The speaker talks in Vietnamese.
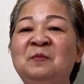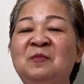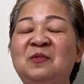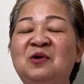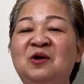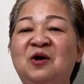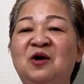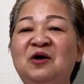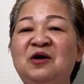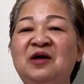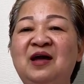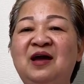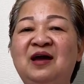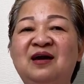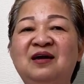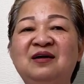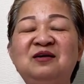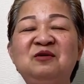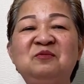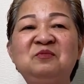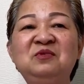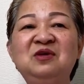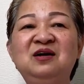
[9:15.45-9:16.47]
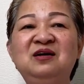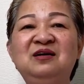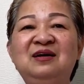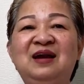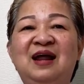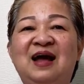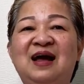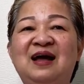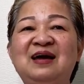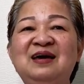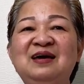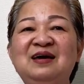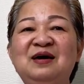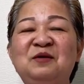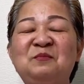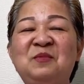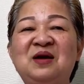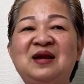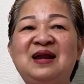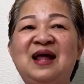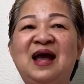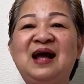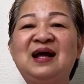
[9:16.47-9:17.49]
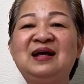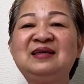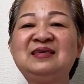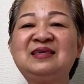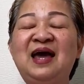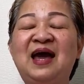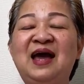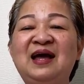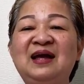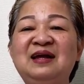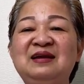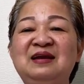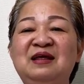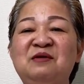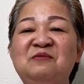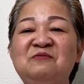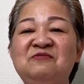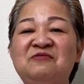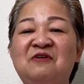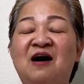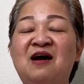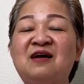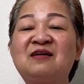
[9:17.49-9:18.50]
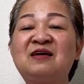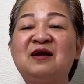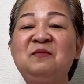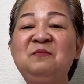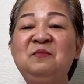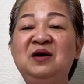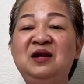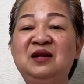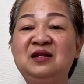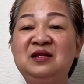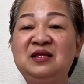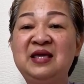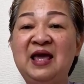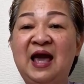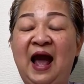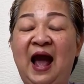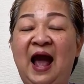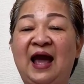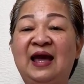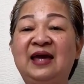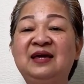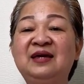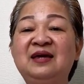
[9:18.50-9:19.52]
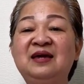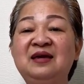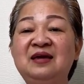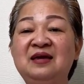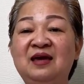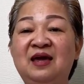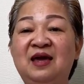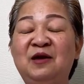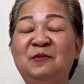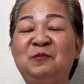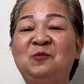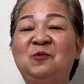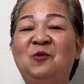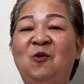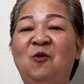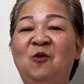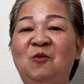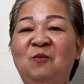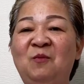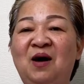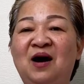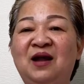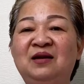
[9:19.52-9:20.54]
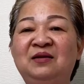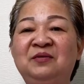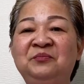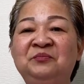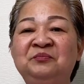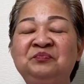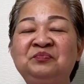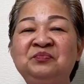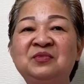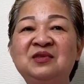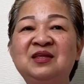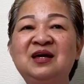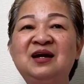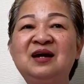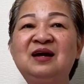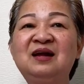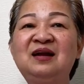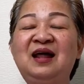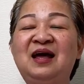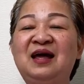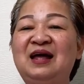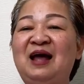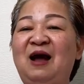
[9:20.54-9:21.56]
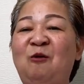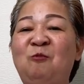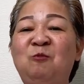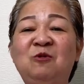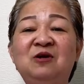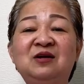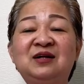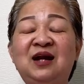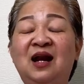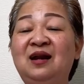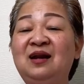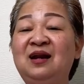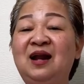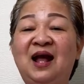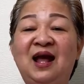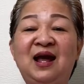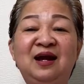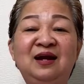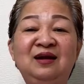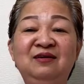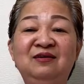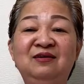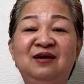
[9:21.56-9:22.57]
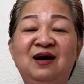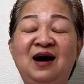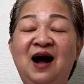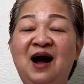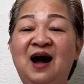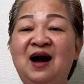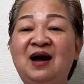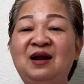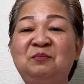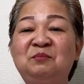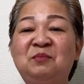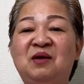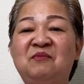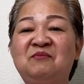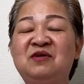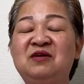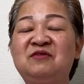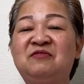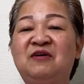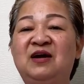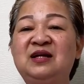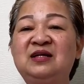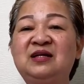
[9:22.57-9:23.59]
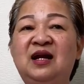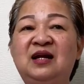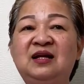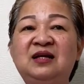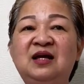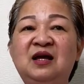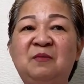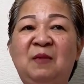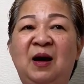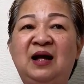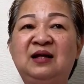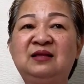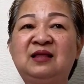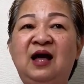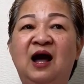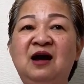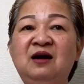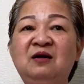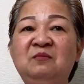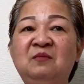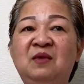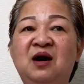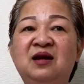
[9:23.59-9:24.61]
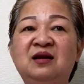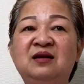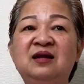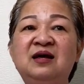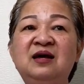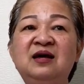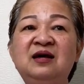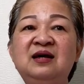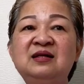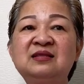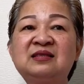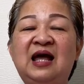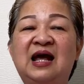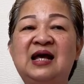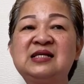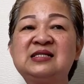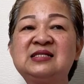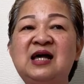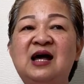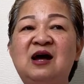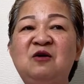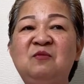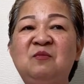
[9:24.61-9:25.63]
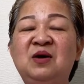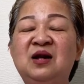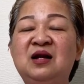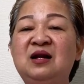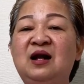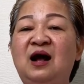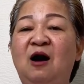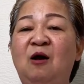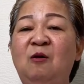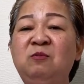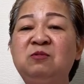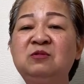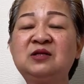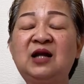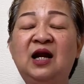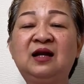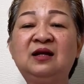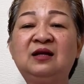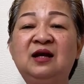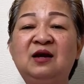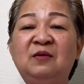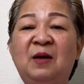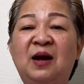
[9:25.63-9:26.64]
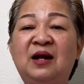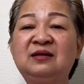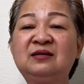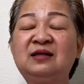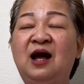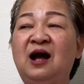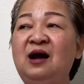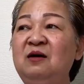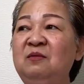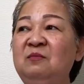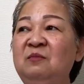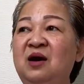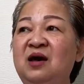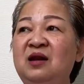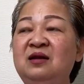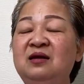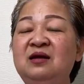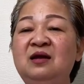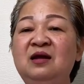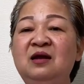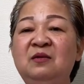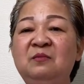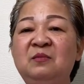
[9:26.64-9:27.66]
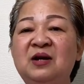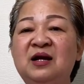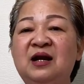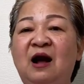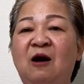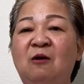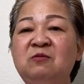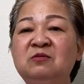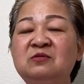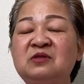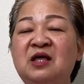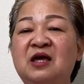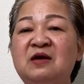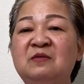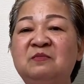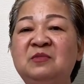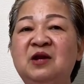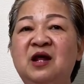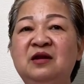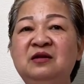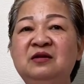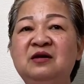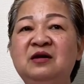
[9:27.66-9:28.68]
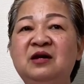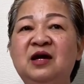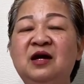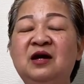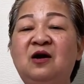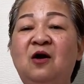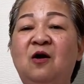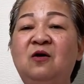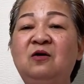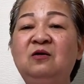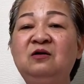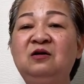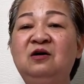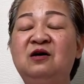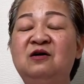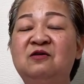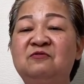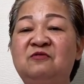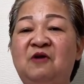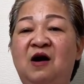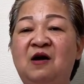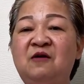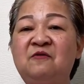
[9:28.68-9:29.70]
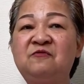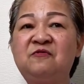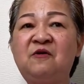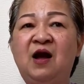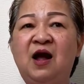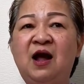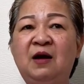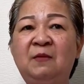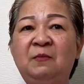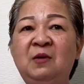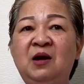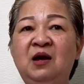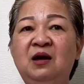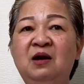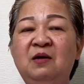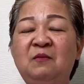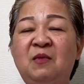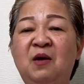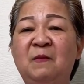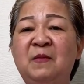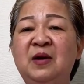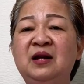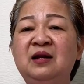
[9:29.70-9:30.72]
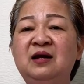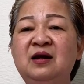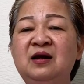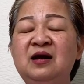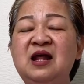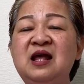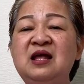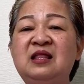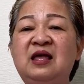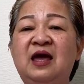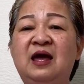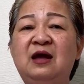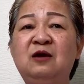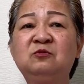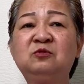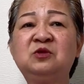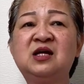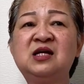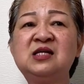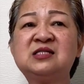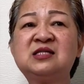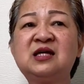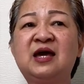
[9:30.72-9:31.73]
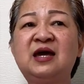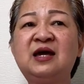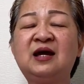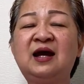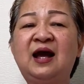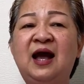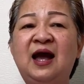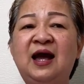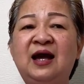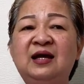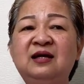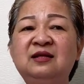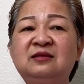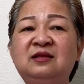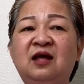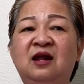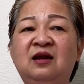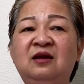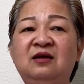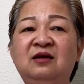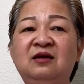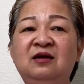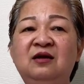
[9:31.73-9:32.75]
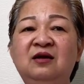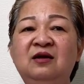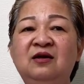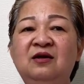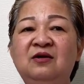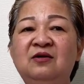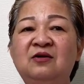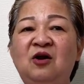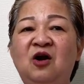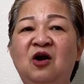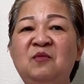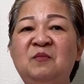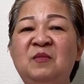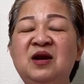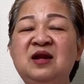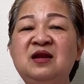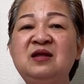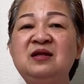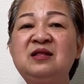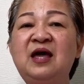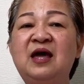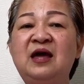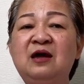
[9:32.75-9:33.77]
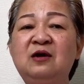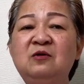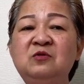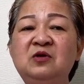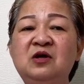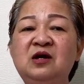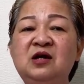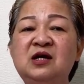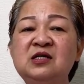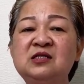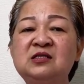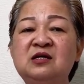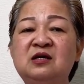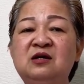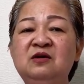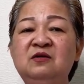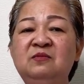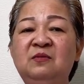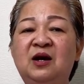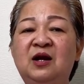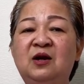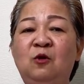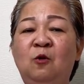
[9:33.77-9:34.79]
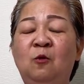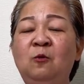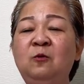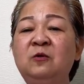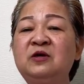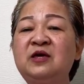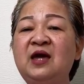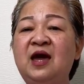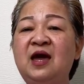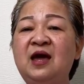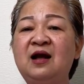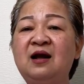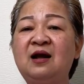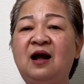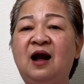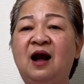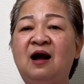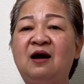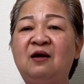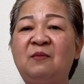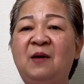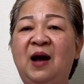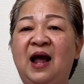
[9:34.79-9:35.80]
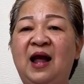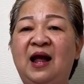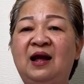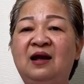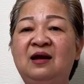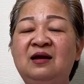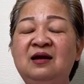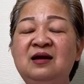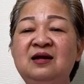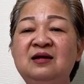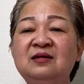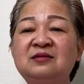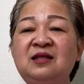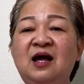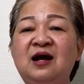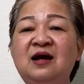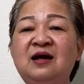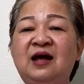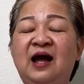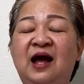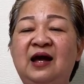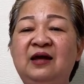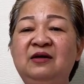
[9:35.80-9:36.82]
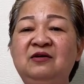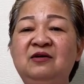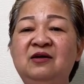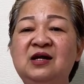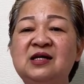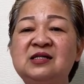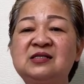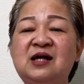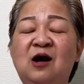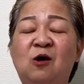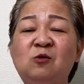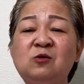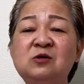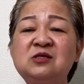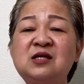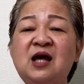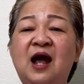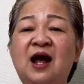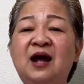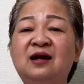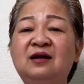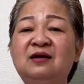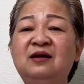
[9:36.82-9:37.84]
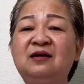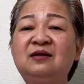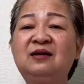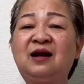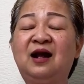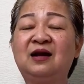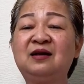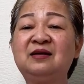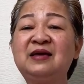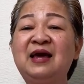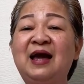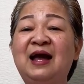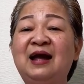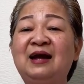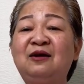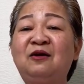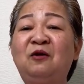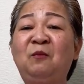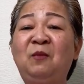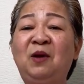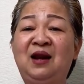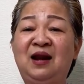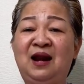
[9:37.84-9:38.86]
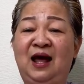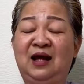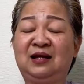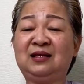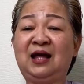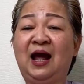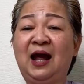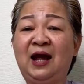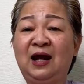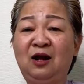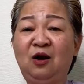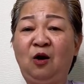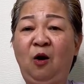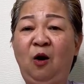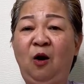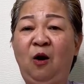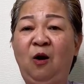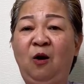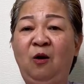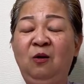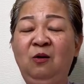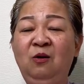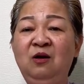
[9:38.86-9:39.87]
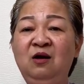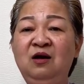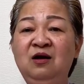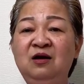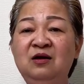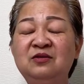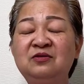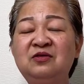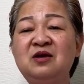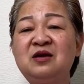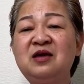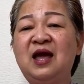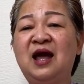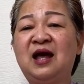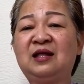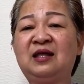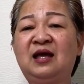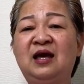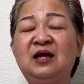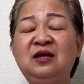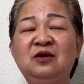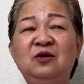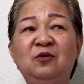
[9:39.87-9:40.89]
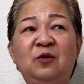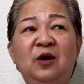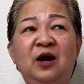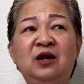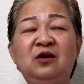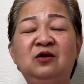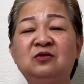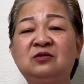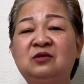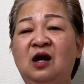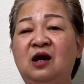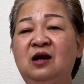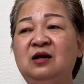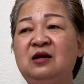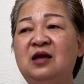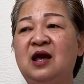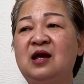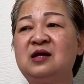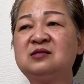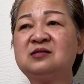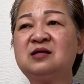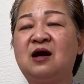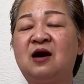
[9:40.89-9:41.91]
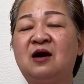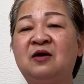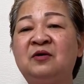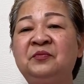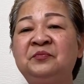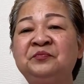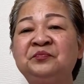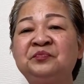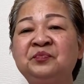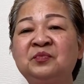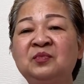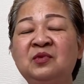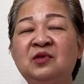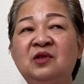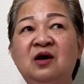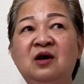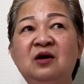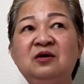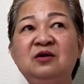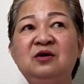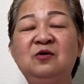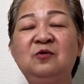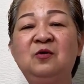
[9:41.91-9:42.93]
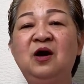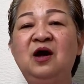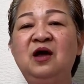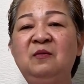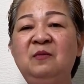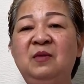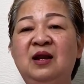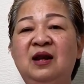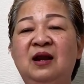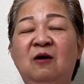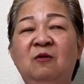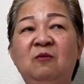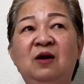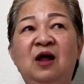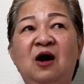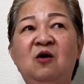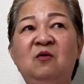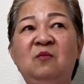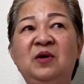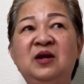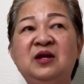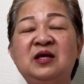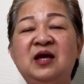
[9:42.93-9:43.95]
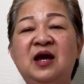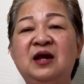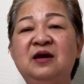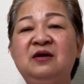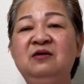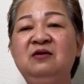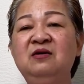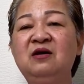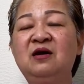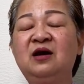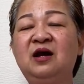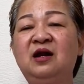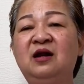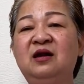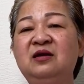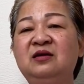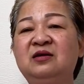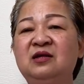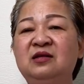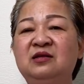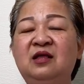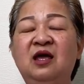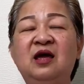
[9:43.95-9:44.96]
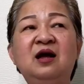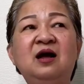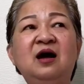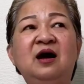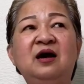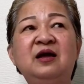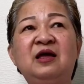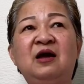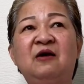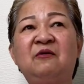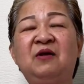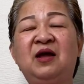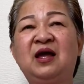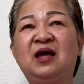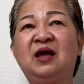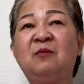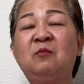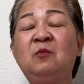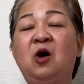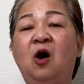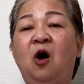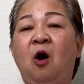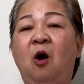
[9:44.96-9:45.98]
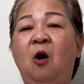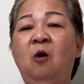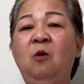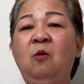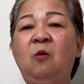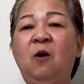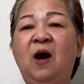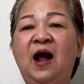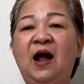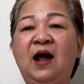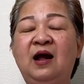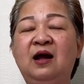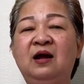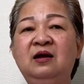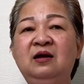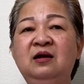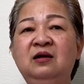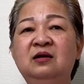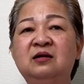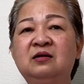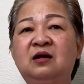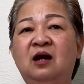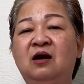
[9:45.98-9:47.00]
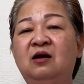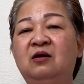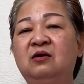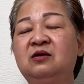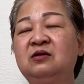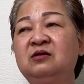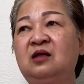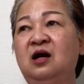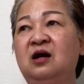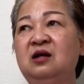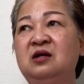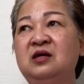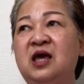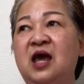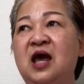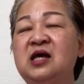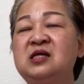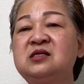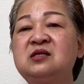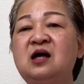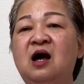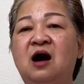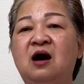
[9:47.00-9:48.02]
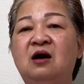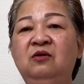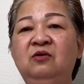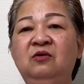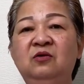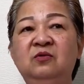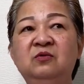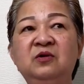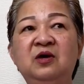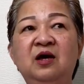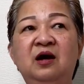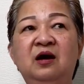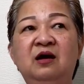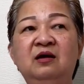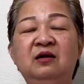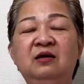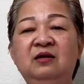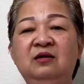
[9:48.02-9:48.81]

rồi hả giống như là mình ăn chay niệm phật để mình giải cái nghiệp của mình chứ cái này không có trách ai được hết mà mình phải trách cái bản thân mình tại sao mình không trách cái bản thân mình mình không tìm đến những cái con đường phật pháp mà mình cứ đi theo tiếng sét ái tình rồi mình đi theo những cái sự mà rượu chè cờ bạc tất cả những cái xấu xa trên trần gian rồi mình lại than khổ tiết già thấy nhiều khi nó tức dễ sợ nó nhiều khi mình lâu lâu mình về nước cái nói chị tiết ơi dạo này em khổ quá trời ơi nó tức dễ sợ luôn vậy